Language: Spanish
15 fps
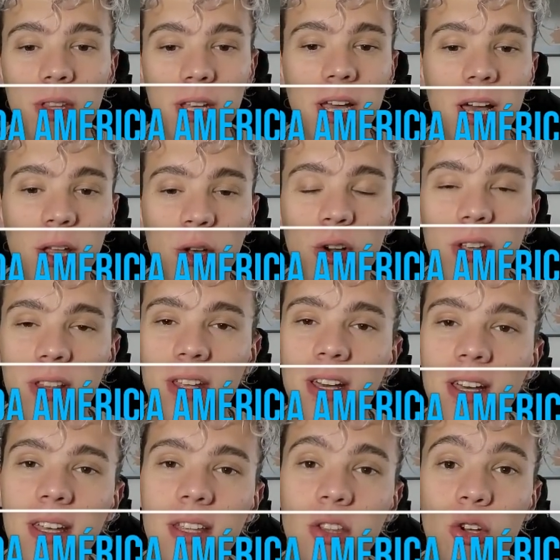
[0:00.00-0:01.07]
Día de hoy,
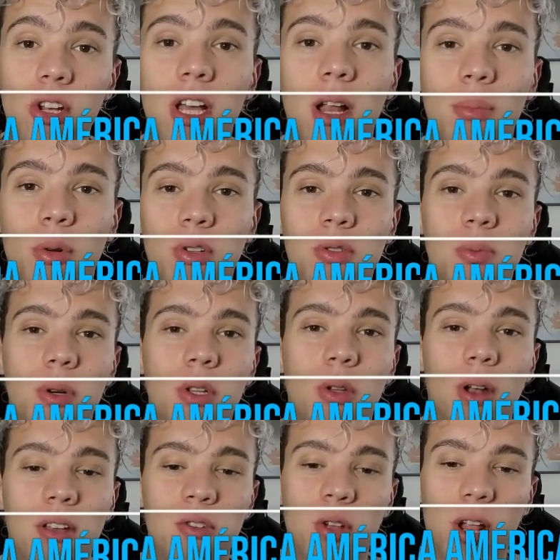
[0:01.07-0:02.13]
día de editorial, por
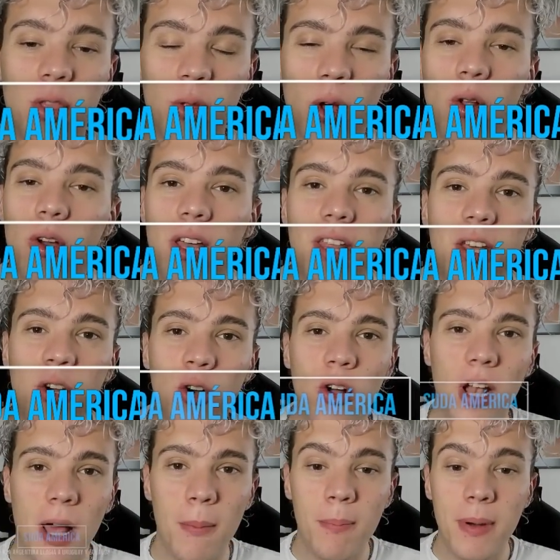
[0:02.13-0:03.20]
supuesto, reaccionando a lo que dijo
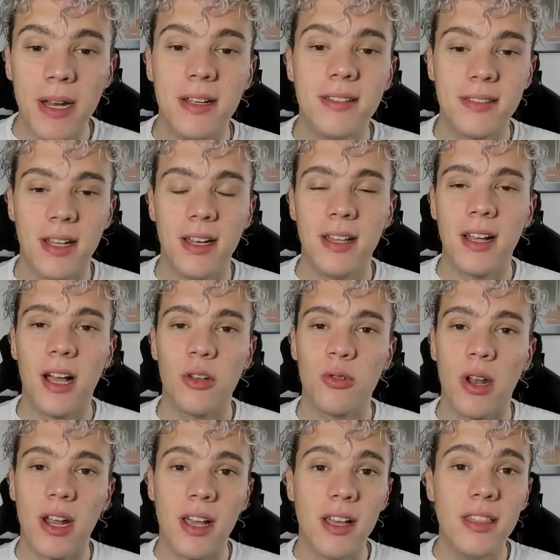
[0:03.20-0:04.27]
la prensa, en este
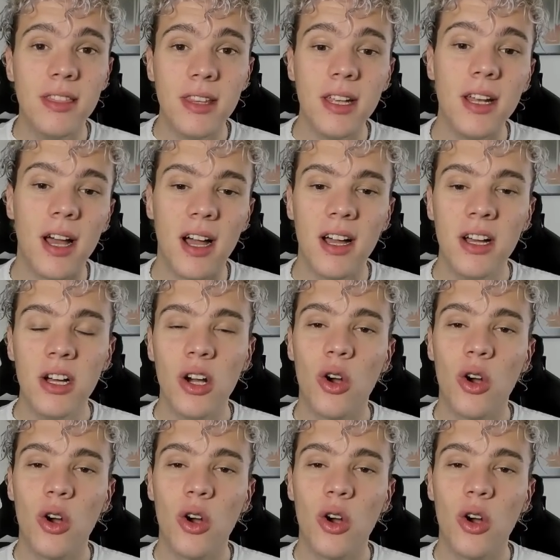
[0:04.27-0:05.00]
caso Argentina,